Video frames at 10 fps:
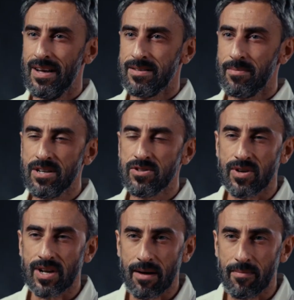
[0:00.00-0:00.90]
Sebbene
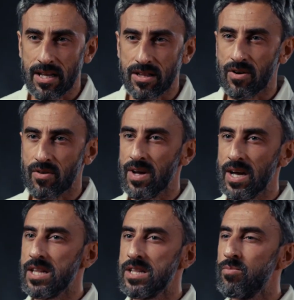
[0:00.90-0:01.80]
storicamente non
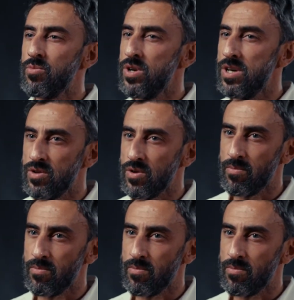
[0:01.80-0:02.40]
venga attribuito